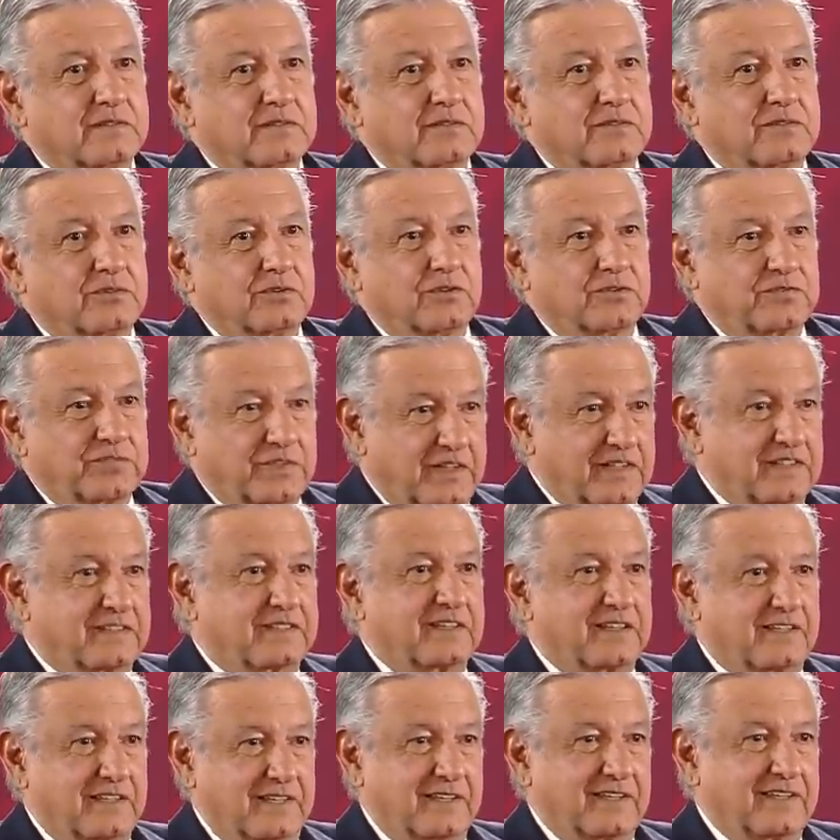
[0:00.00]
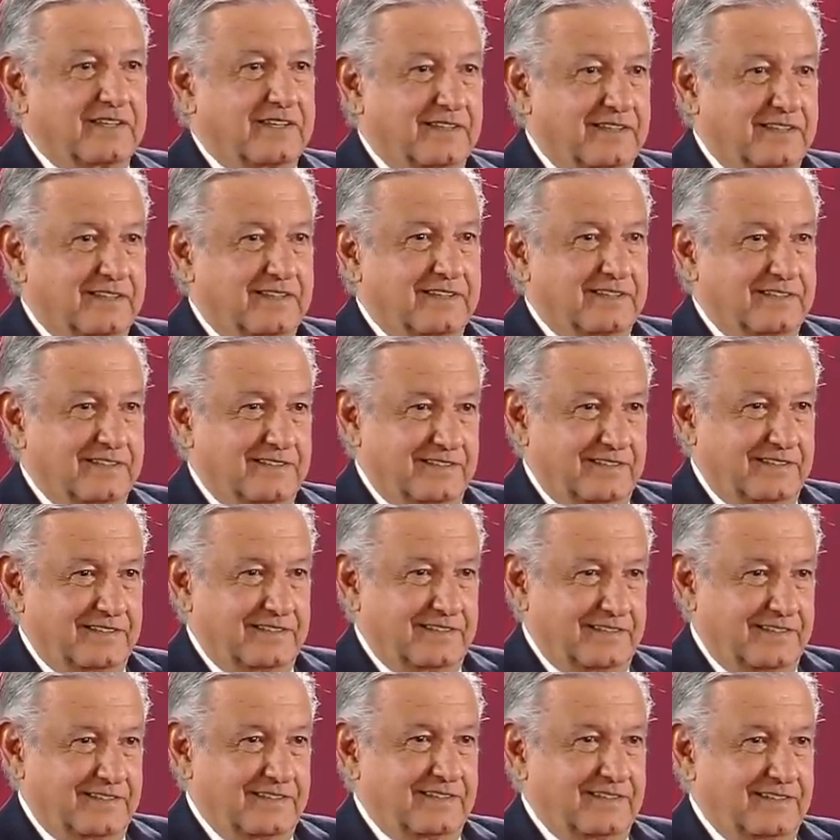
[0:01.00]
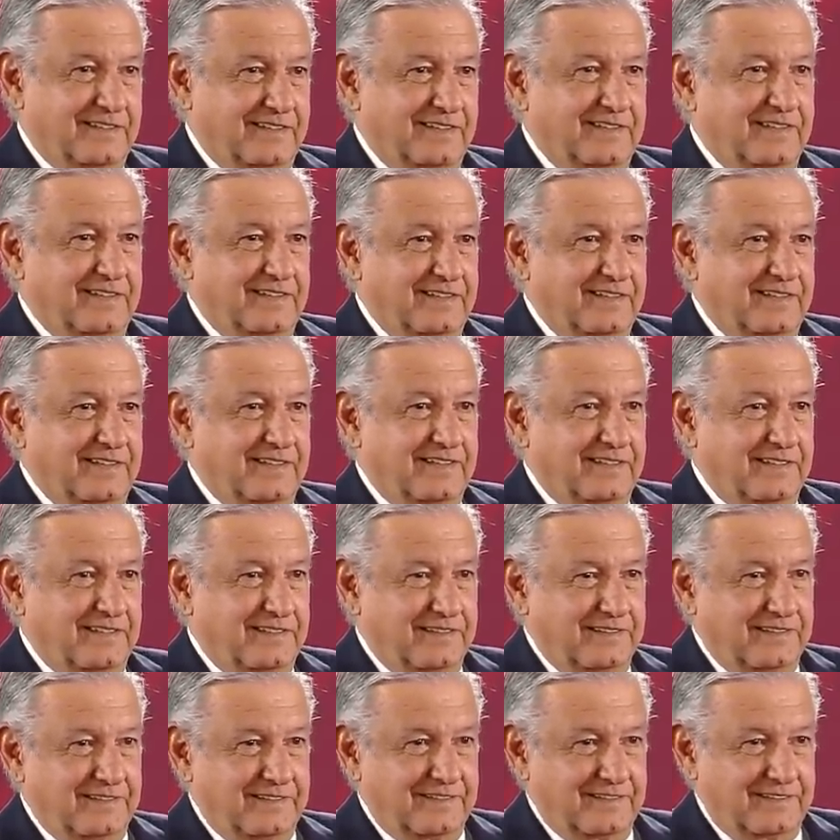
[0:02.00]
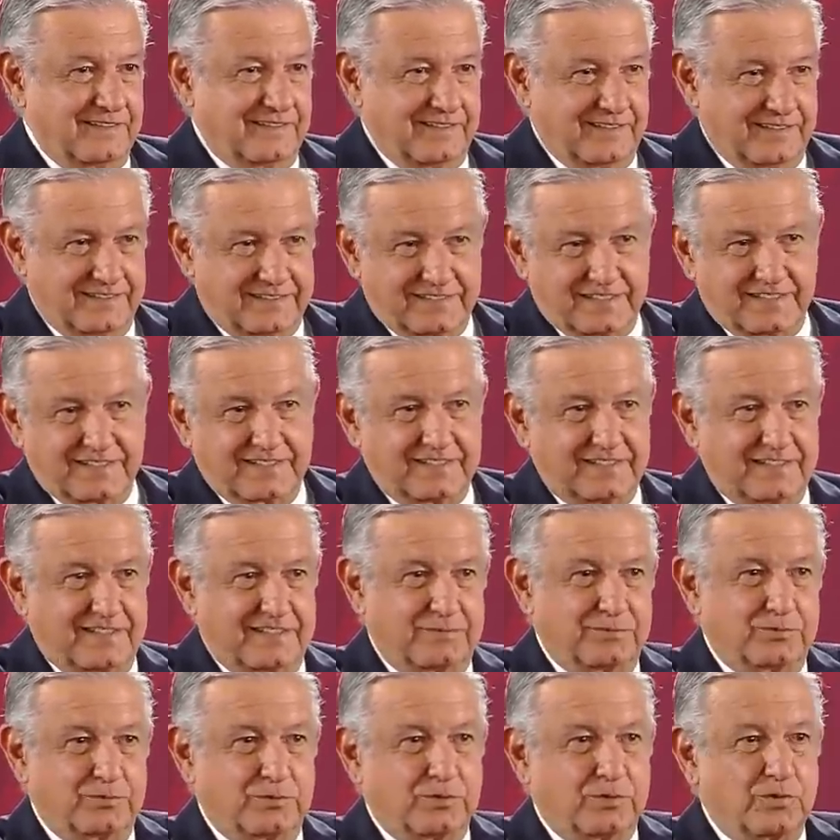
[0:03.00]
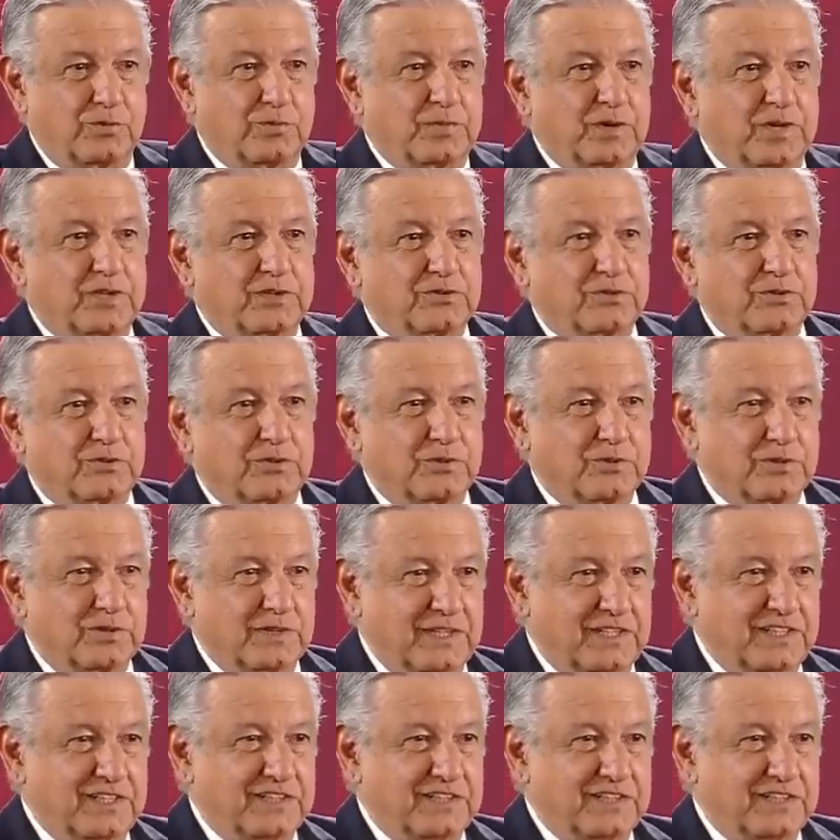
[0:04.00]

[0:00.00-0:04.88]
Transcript: Nos falta eh, echar a andar por completo lo del